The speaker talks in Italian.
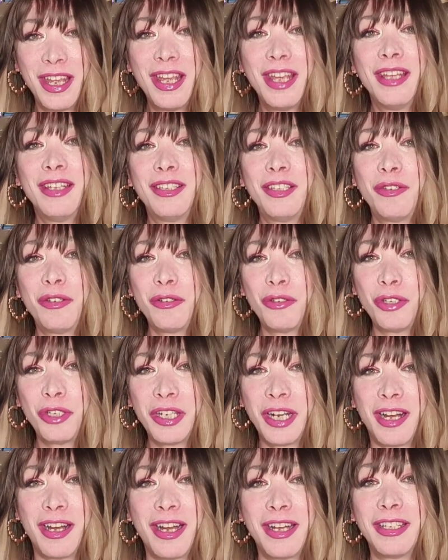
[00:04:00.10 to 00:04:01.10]
si
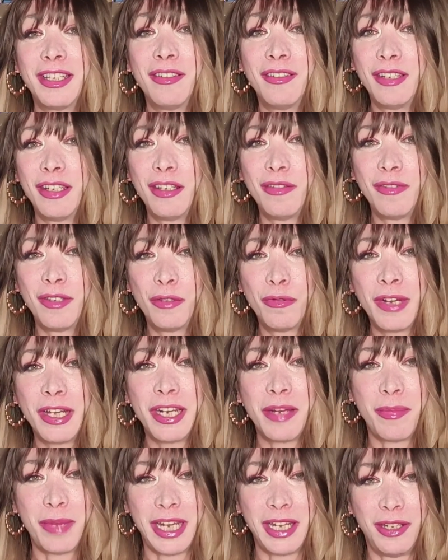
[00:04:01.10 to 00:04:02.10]
riuscirà ad individuare
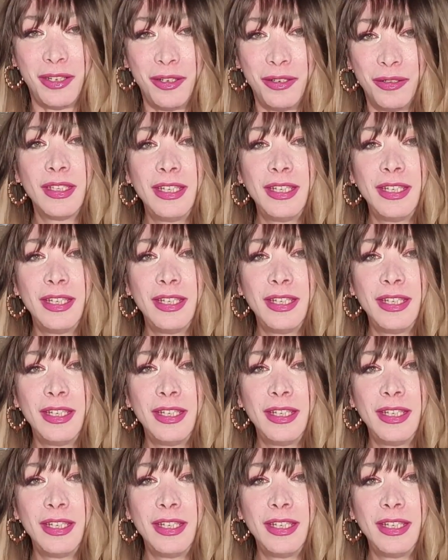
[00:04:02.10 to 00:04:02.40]
meglio